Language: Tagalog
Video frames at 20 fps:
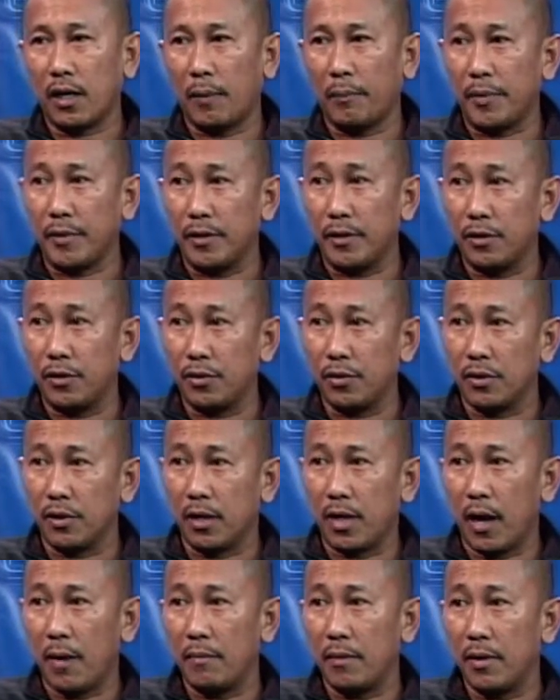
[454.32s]
kapatid
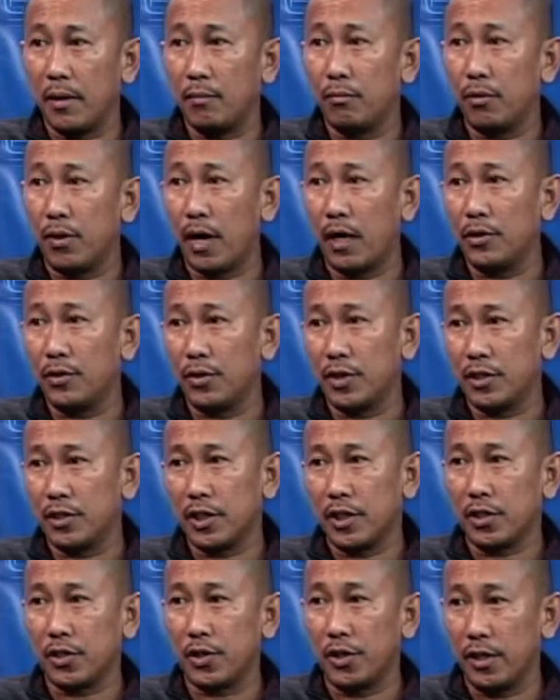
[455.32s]
ng aming abogado na
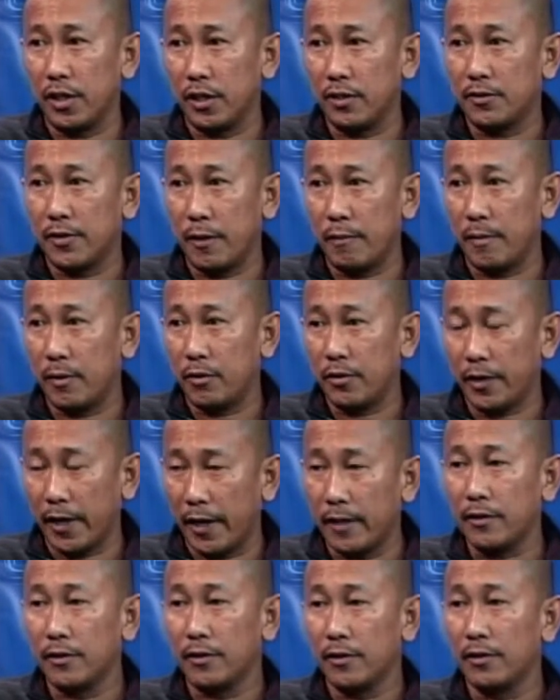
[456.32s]
si Attorney Gemma
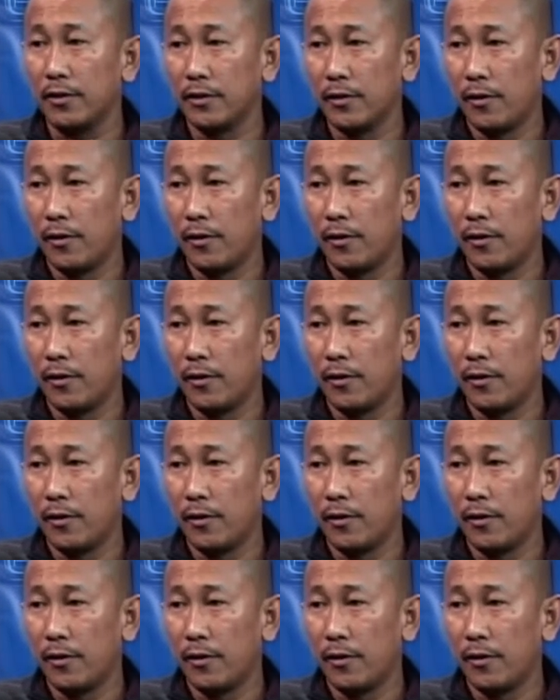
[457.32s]
Okendo.